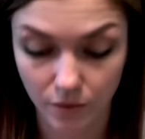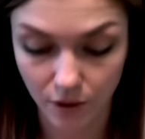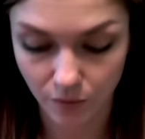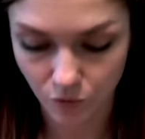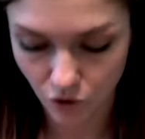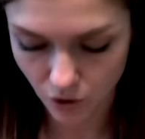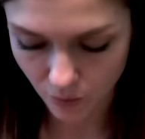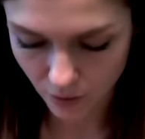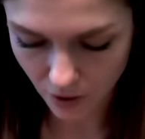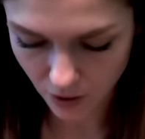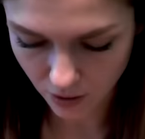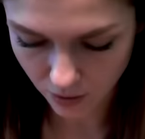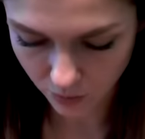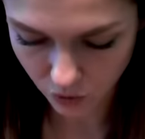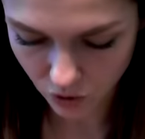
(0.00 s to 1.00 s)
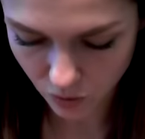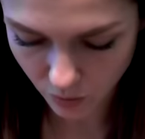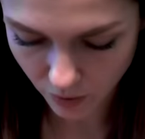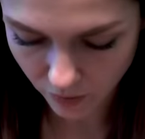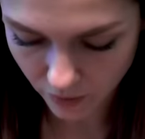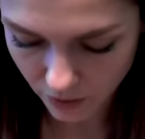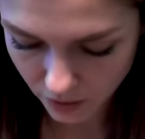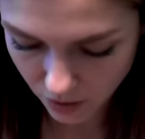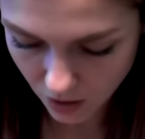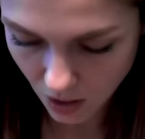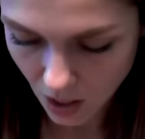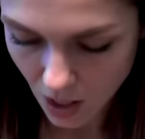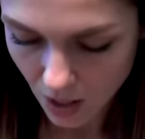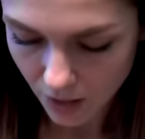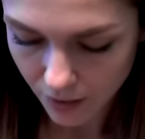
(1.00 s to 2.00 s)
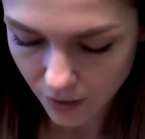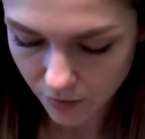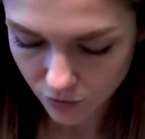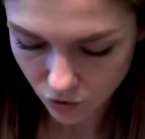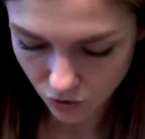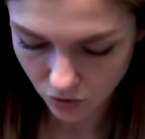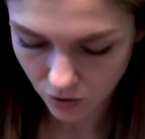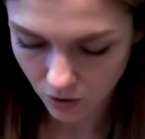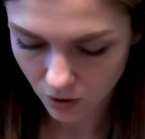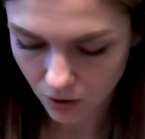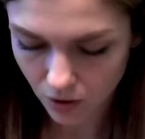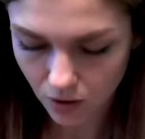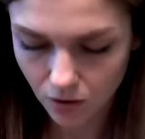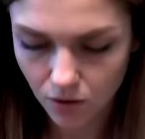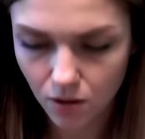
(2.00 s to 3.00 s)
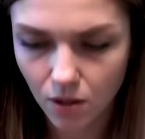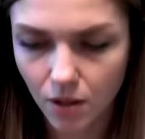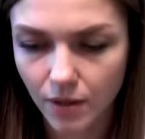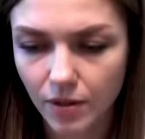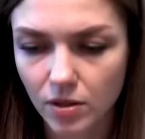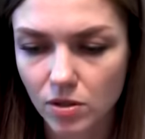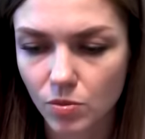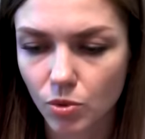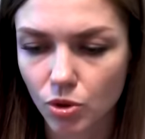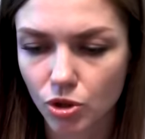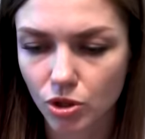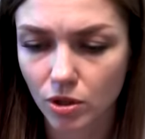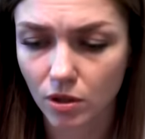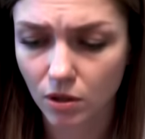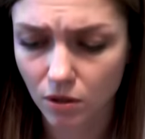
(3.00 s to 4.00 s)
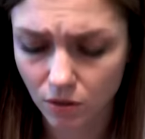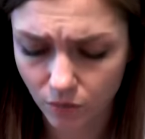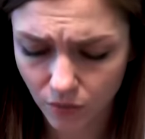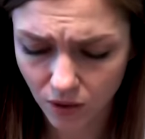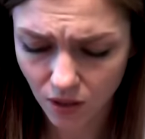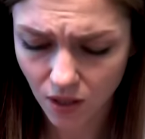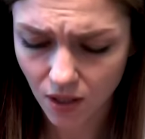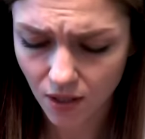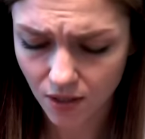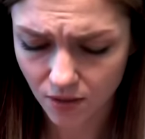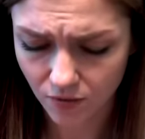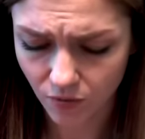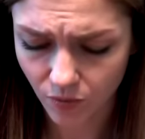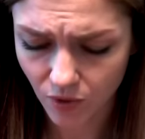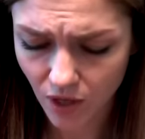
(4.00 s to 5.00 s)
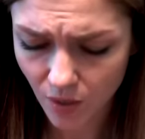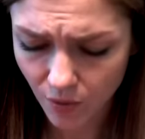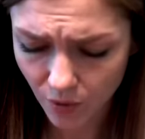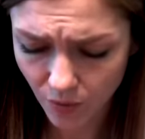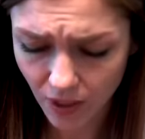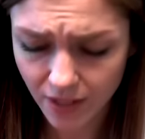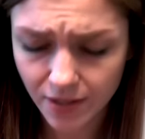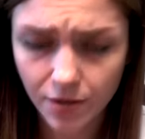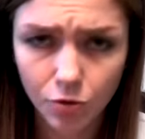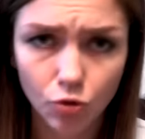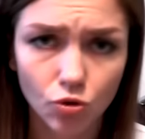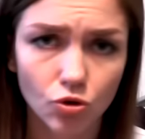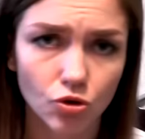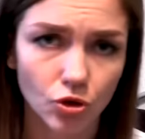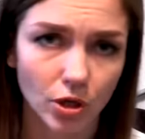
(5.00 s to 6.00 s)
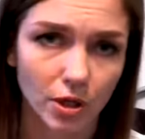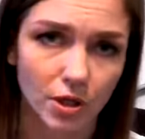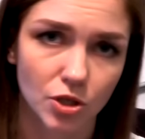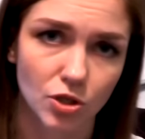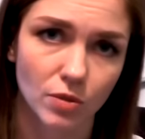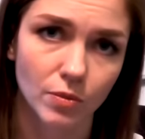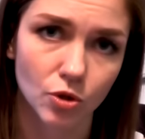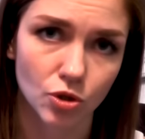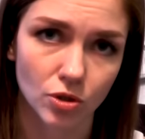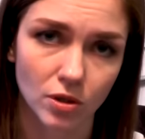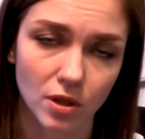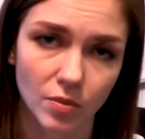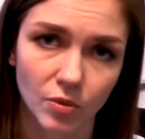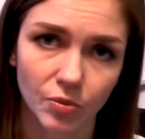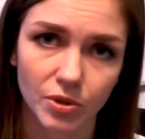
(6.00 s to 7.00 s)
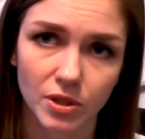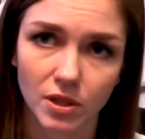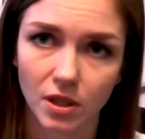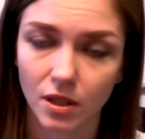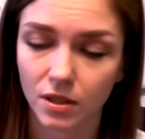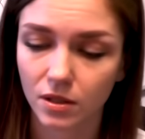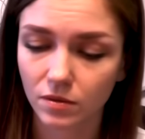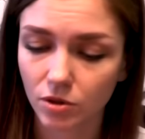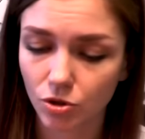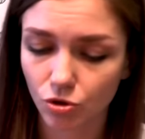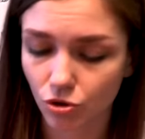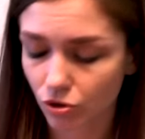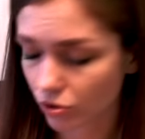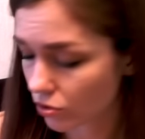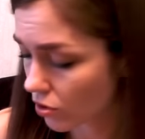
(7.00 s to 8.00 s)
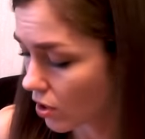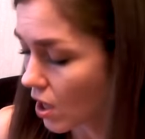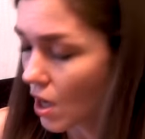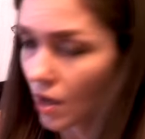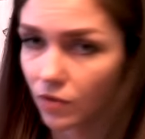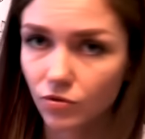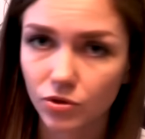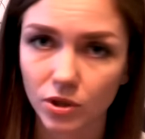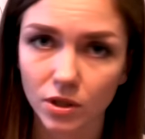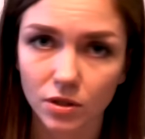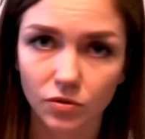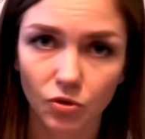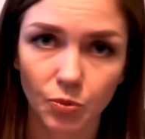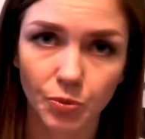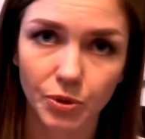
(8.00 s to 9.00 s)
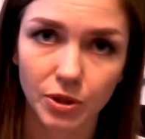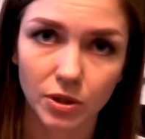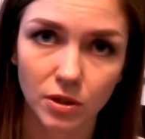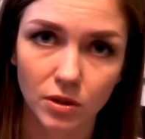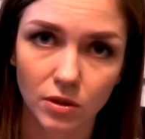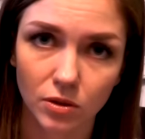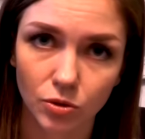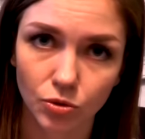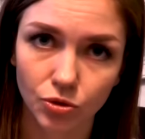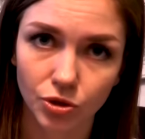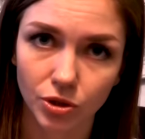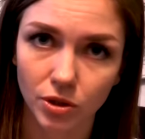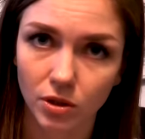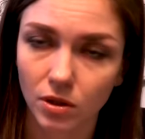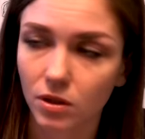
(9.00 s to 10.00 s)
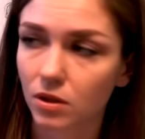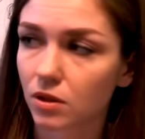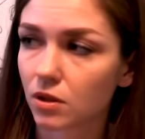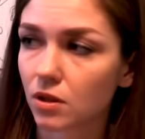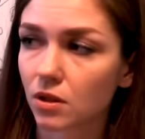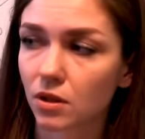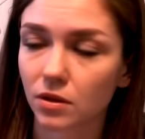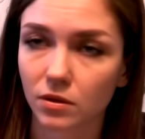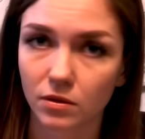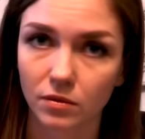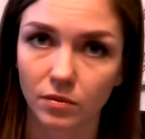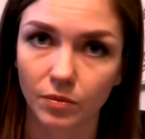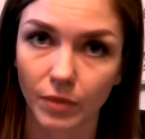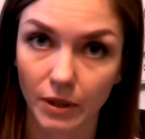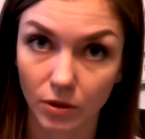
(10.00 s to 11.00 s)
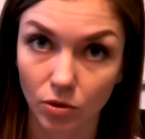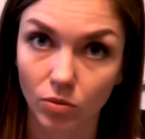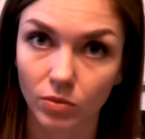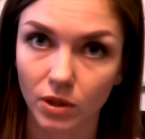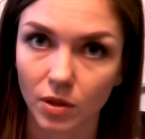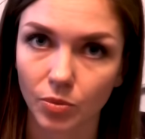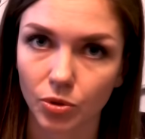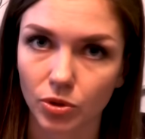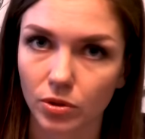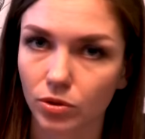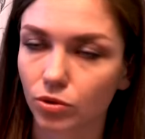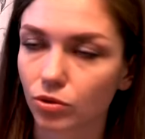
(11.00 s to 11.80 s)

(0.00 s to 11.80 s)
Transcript: посмотрим, как она будет справляться. Я все-таки склоняюсь больше к многоразовым тряпкам, хотя это тоже, конечно, можно там и постирать, и высушить, но вот это вот при сушке и стирке потом, да, после